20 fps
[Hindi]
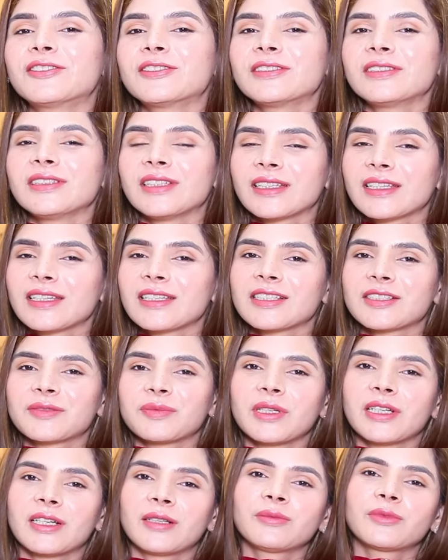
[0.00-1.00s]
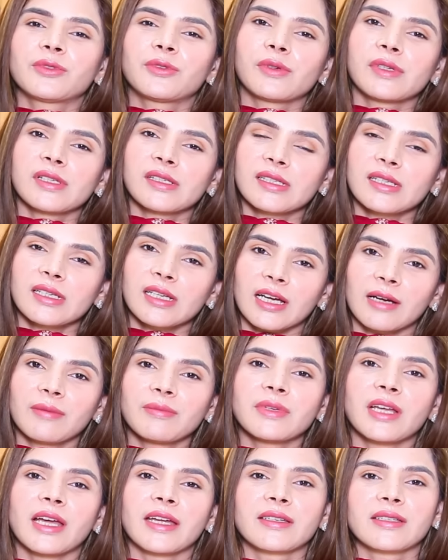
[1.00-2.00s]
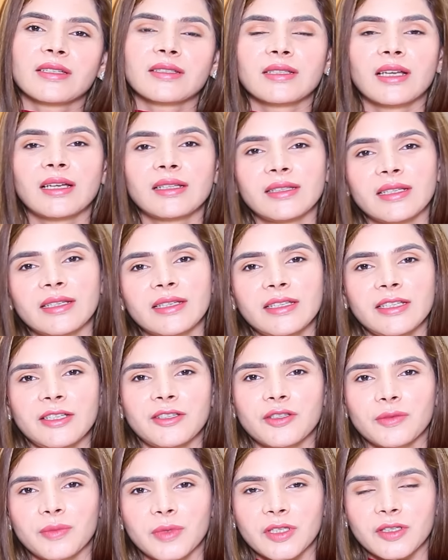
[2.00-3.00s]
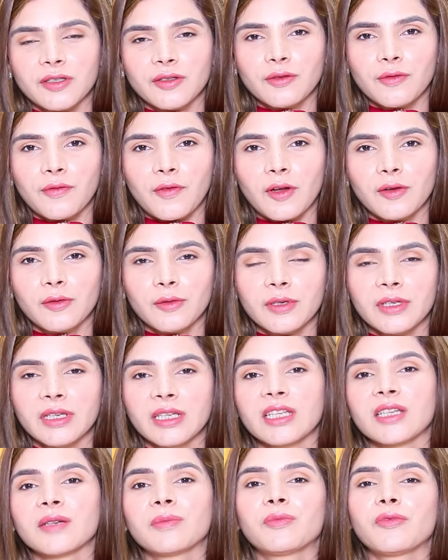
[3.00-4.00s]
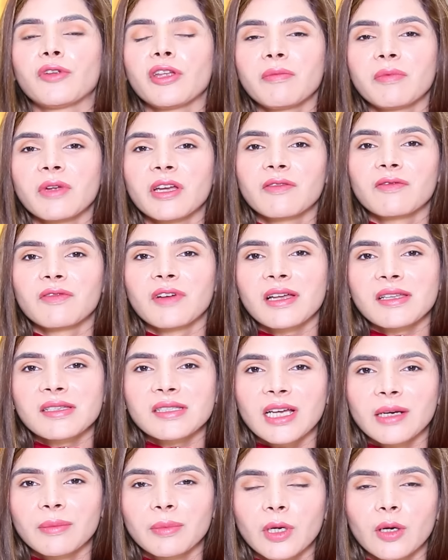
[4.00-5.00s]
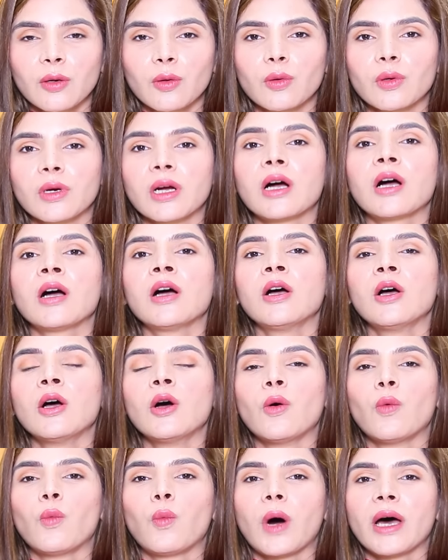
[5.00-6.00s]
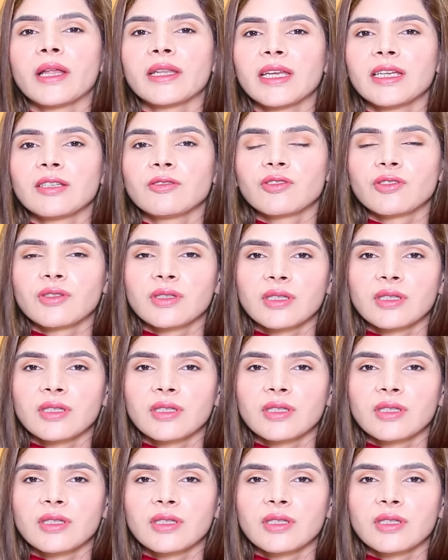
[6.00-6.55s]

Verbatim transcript: तो लेकिन इसमें हम थोड़ी सी कम डाइट के साथ लेकिन इंटरमीडियंट को फॉलो करेंगे प्री ब्रेकफास्ट आपका होगा वन इंच